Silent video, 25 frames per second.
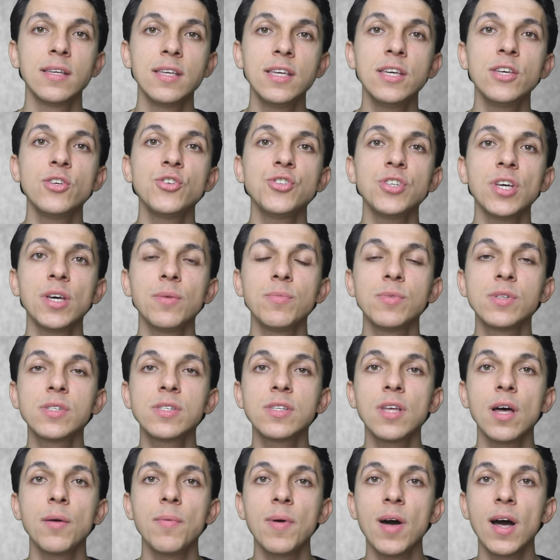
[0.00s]

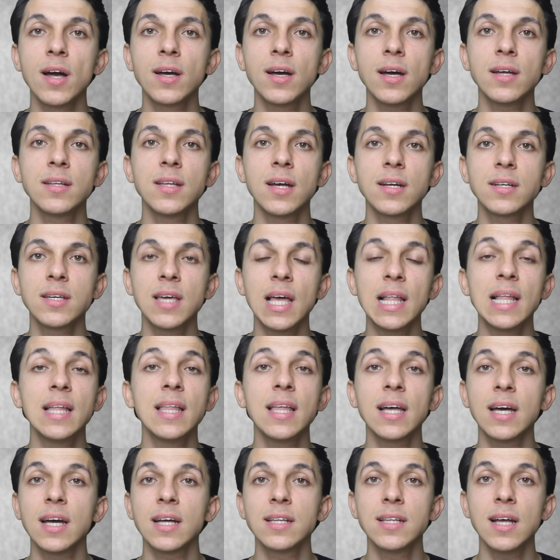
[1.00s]
yiyeceğimiz tabağa kadar
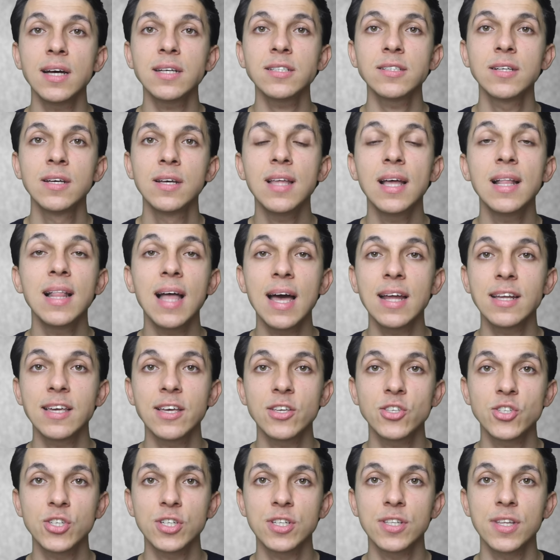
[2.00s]
gelene kadar neler
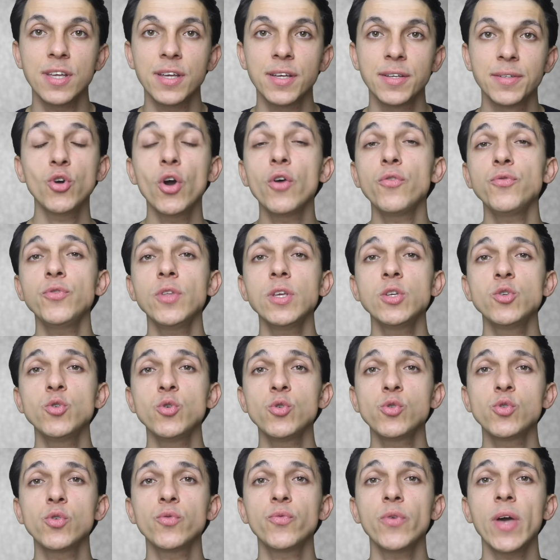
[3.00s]
geçirdi. Köfteci
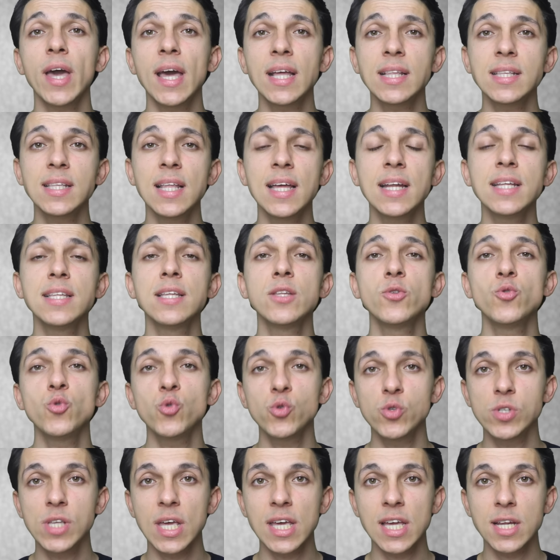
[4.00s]
Yusuf
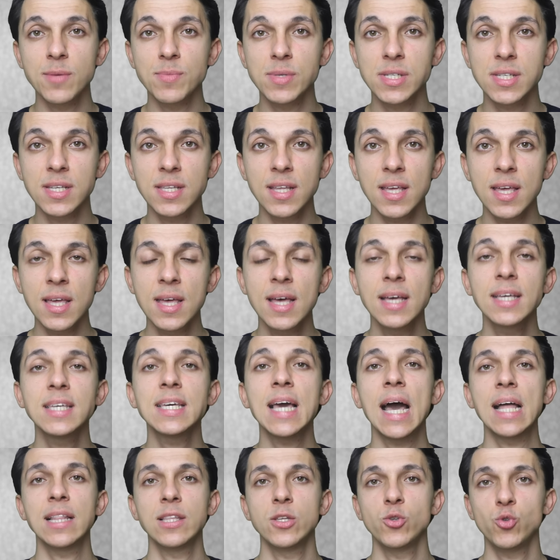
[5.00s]
etlerinin %20'sini
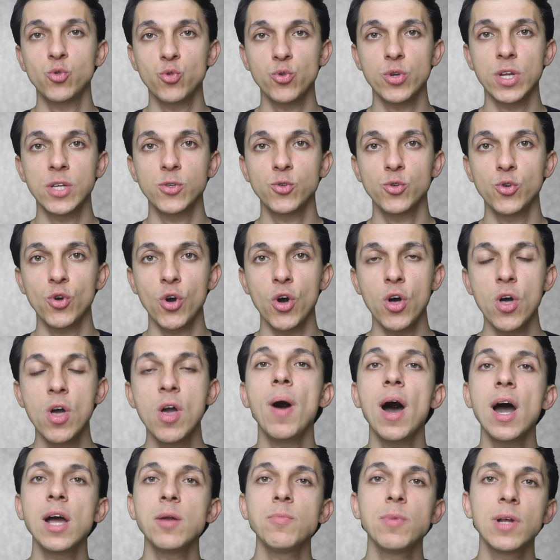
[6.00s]
kendisi üretiyor.
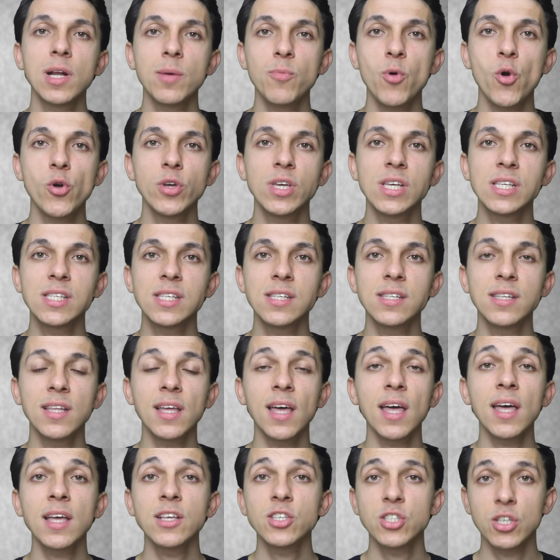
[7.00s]
Marmara
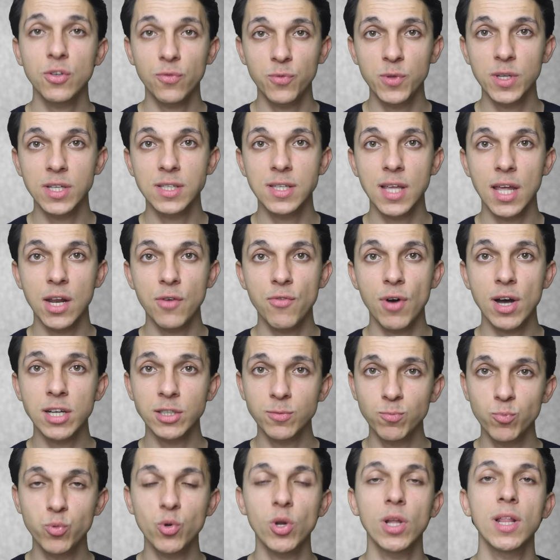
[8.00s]
bölgesinde çiftlikleri
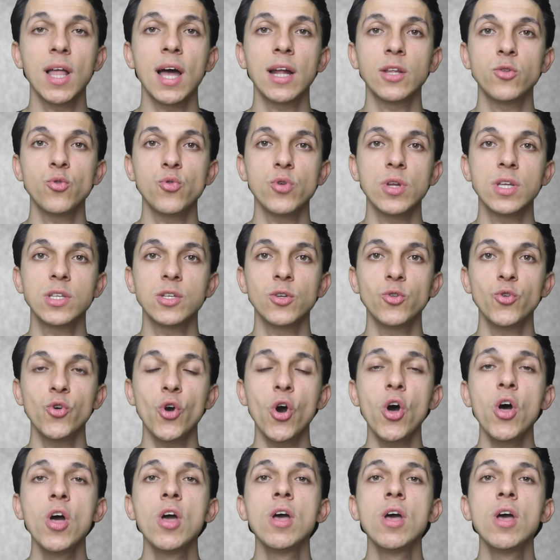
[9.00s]
var. Buralarda üretiliyor.